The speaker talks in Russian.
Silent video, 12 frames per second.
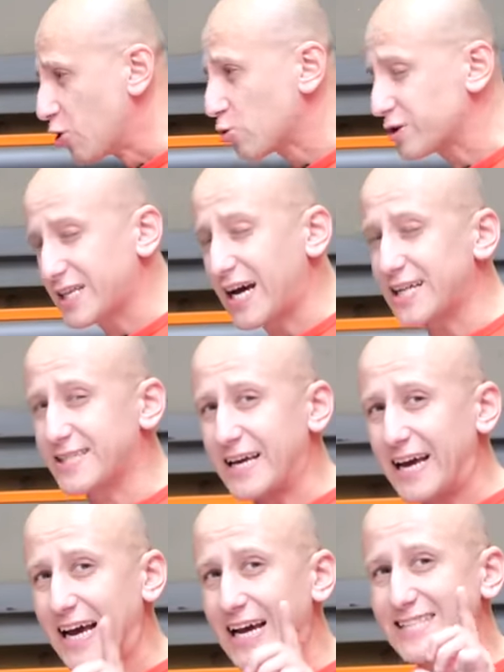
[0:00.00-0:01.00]

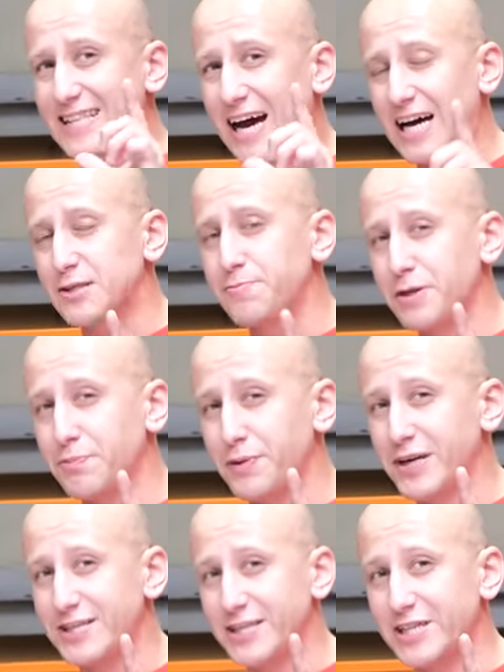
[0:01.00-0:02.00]
ноускаты – это отпил
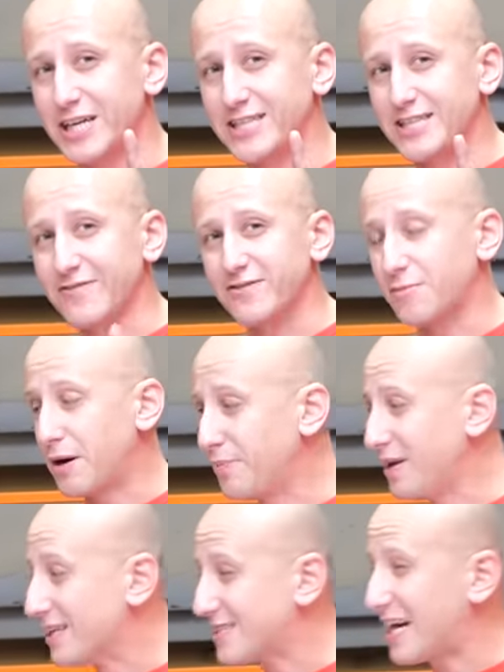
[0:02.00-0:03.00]
передней части
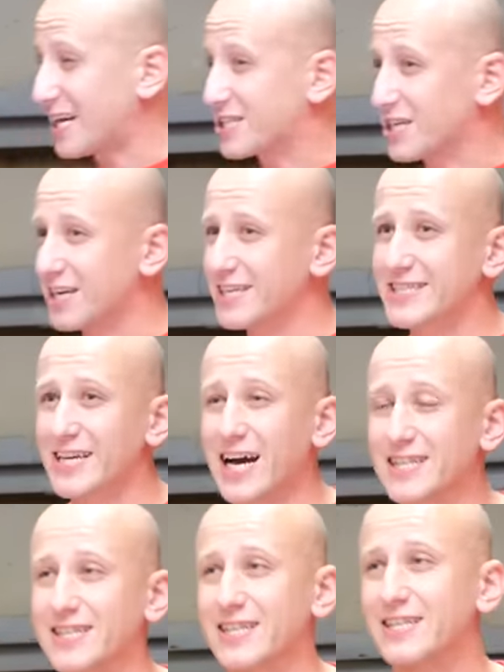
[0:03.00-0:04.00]
автомобиля, также
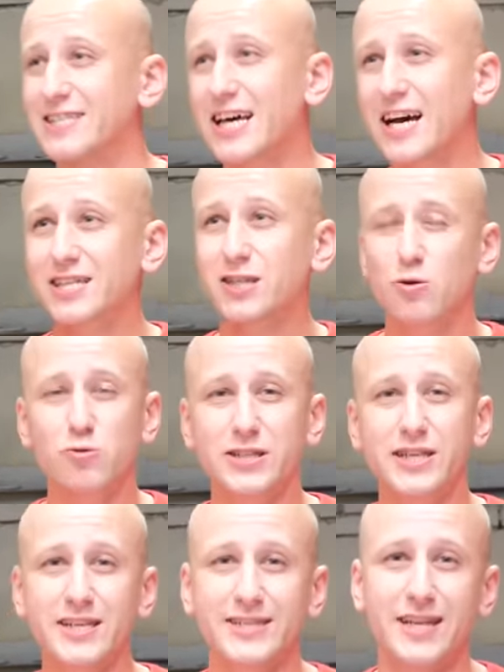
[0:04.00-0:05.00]
радиаторы, также
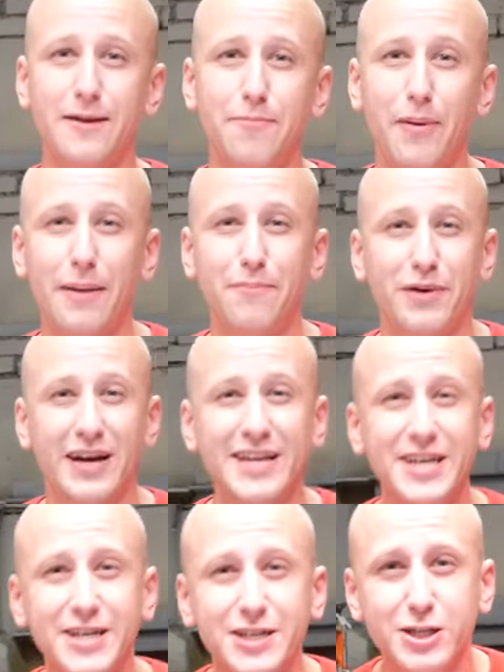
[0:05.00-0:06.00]
усилители бампера
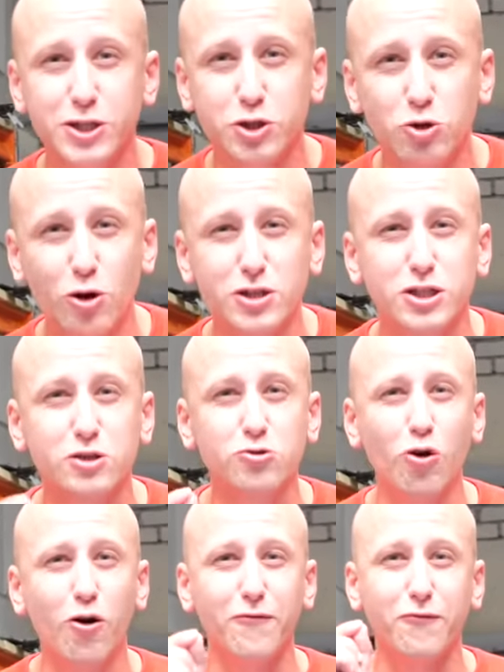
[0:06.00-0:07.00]
и еще
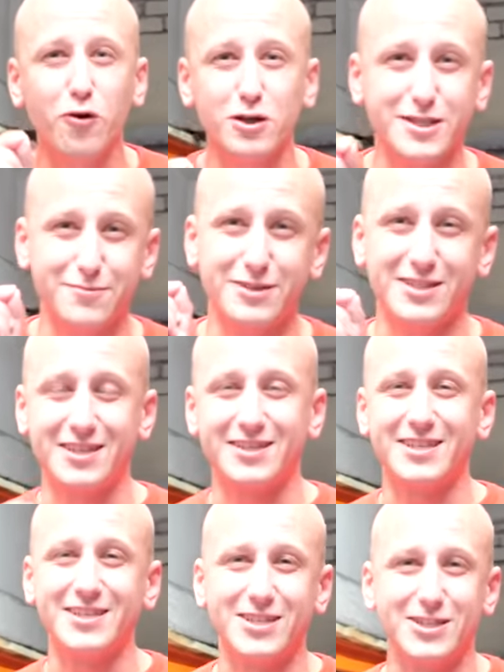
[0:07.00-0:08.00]
180
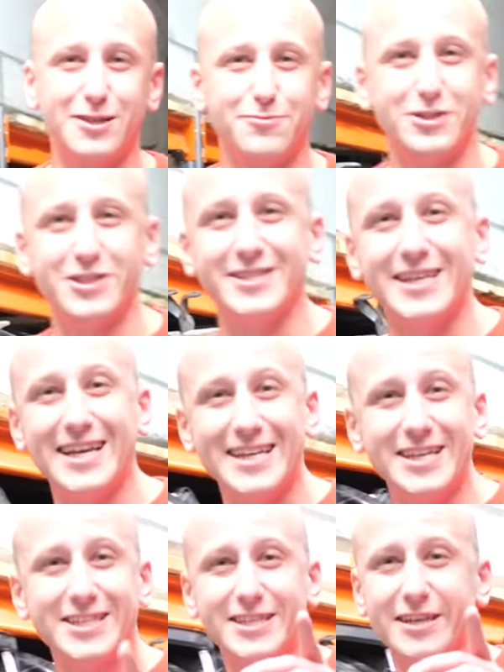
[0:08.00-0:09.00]
тысяч запчастей
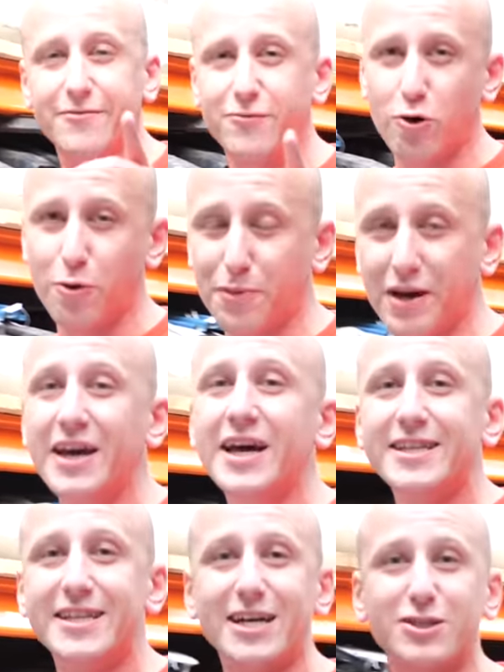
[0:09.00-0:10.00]
из Европы.
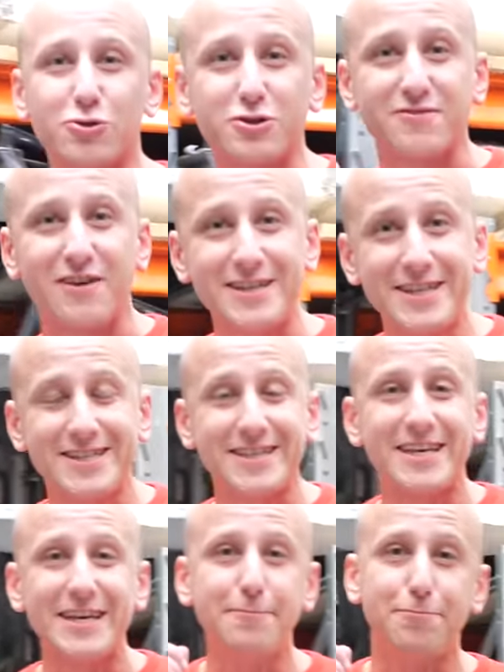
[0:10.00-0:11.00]
Так что
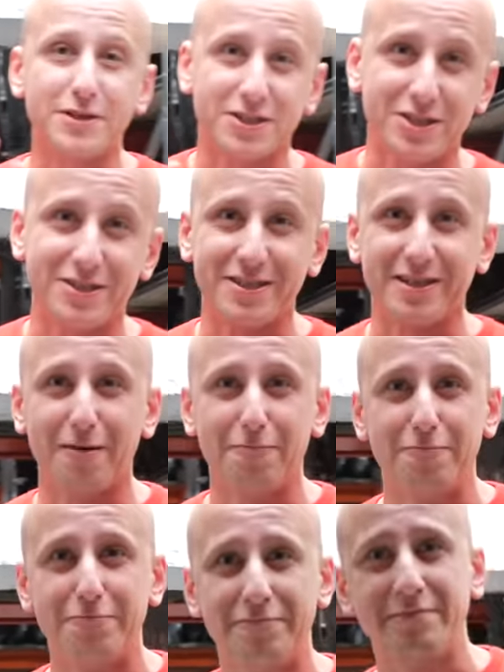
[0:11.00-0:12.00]
звоните и пишите нам.